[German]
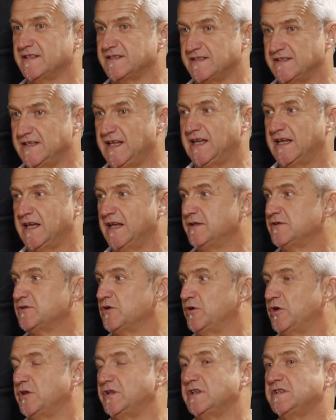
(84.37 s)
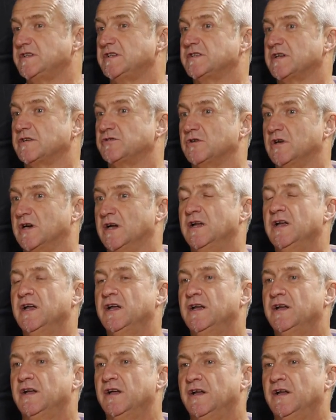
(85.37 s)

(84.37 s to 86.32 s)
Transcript: der es nicht kennt, sondern das ist also ein